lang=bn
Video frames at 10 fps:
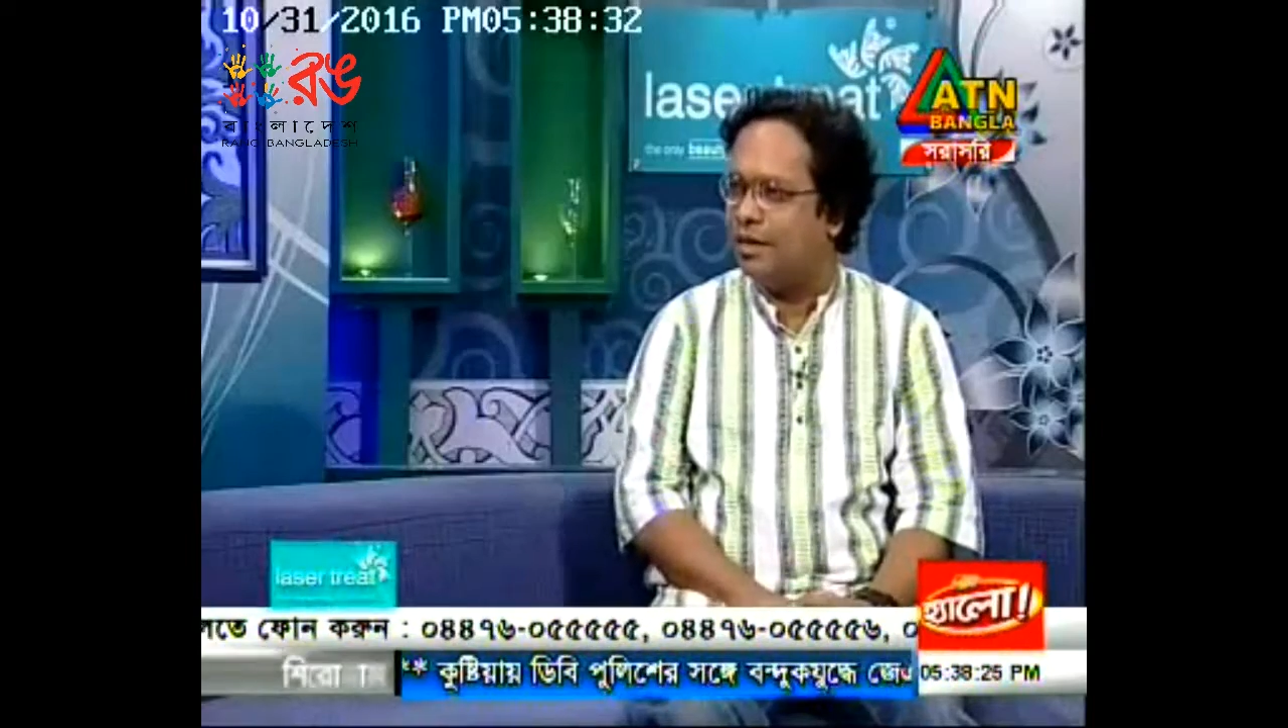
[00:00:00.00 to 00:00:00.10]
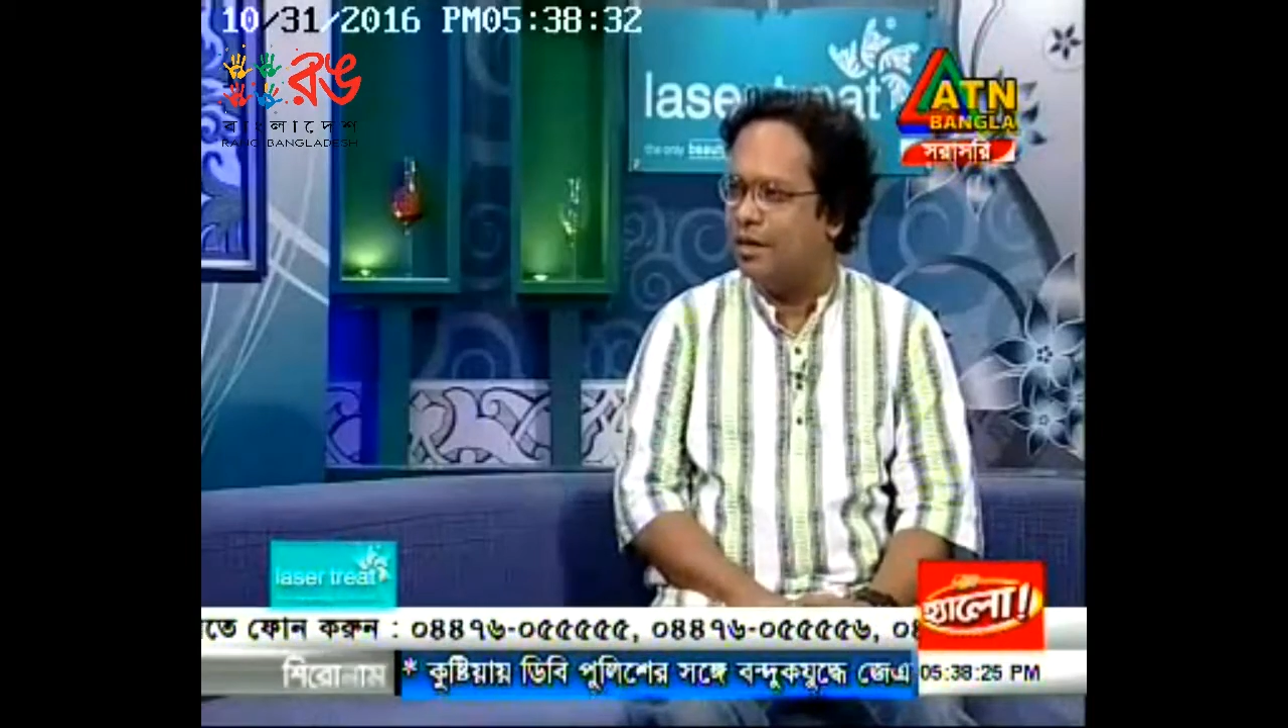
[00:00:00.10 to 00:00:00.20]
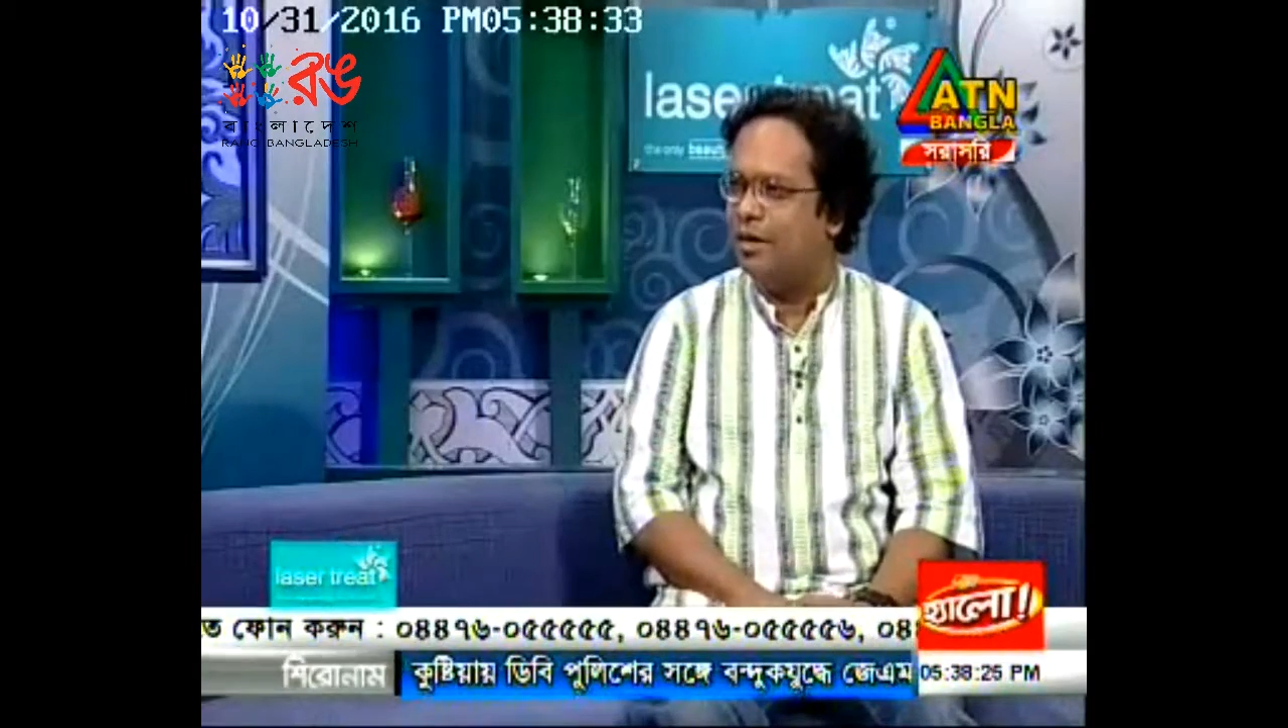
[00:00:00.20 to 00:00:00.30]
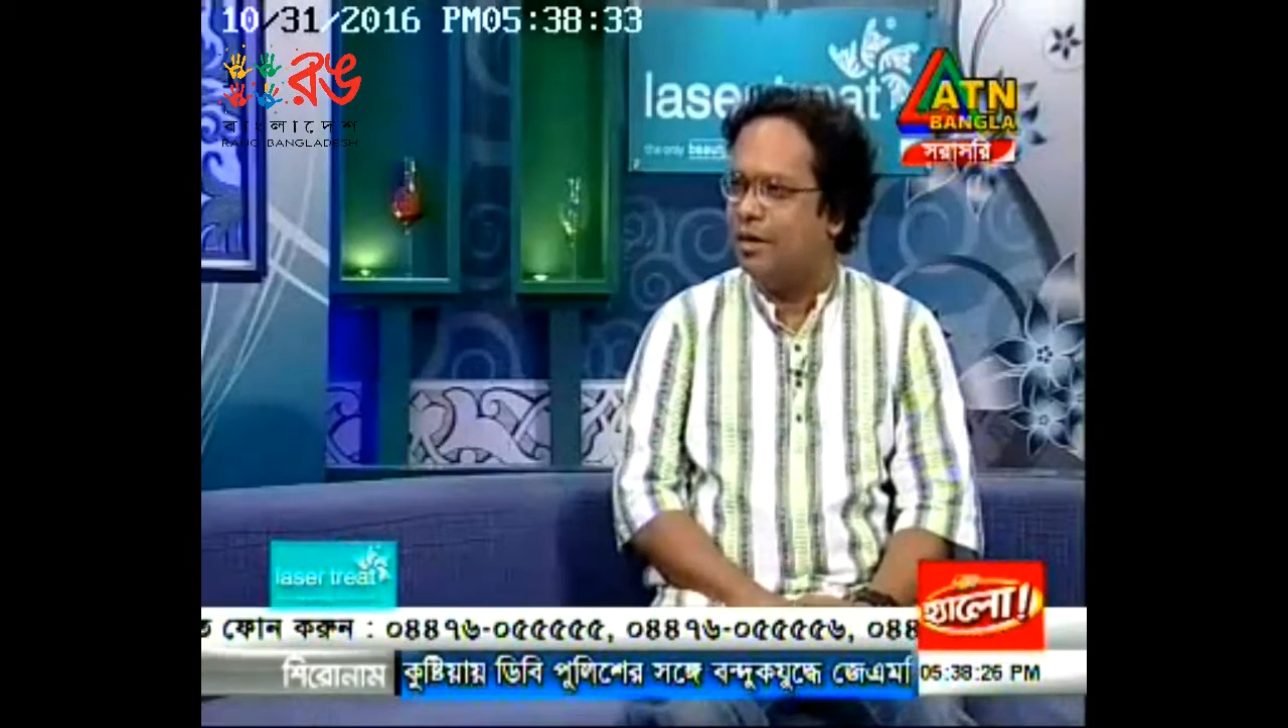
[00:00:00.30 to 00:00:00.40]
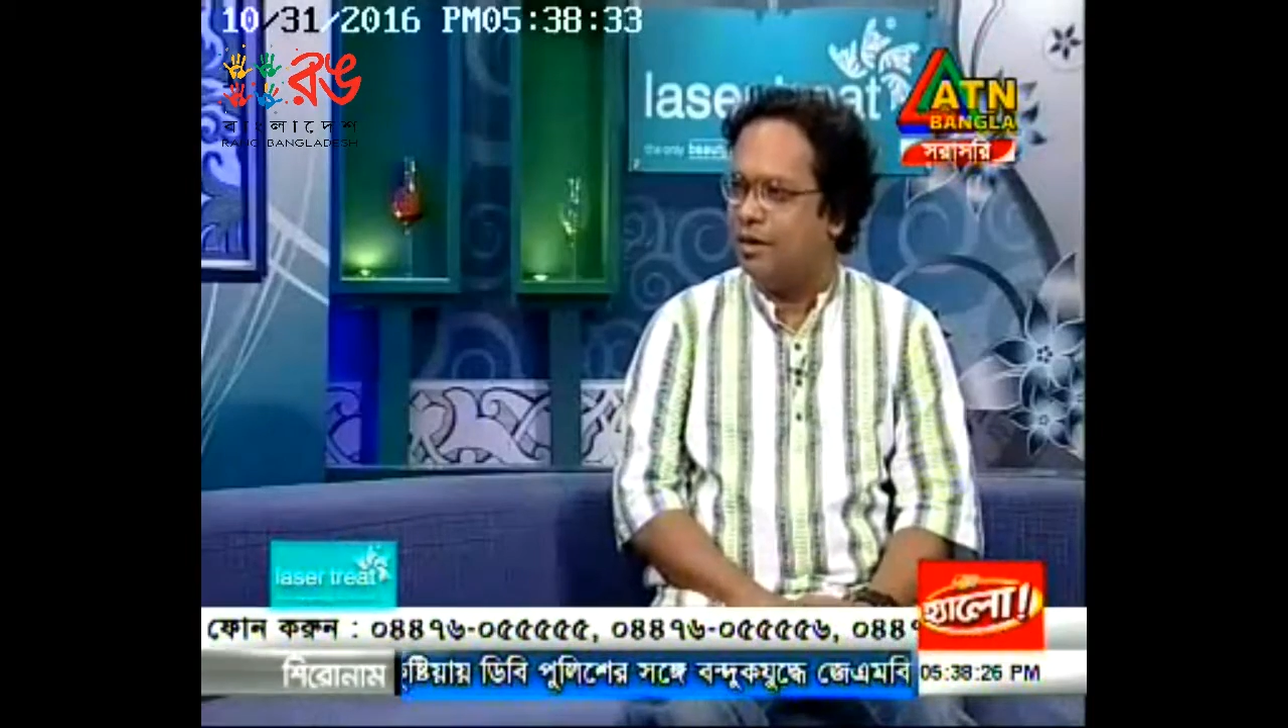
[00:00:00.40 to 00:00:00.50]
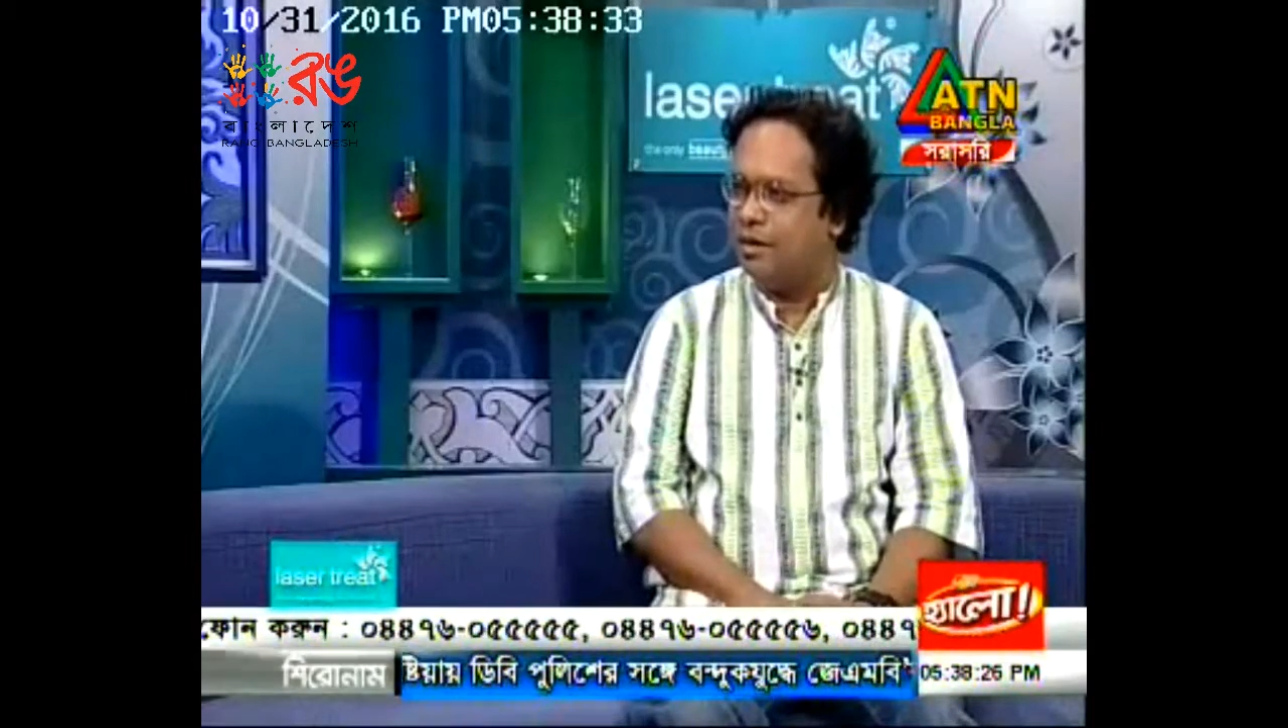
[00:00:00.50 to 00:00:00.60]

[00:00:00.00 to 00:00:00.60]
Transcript: তাকে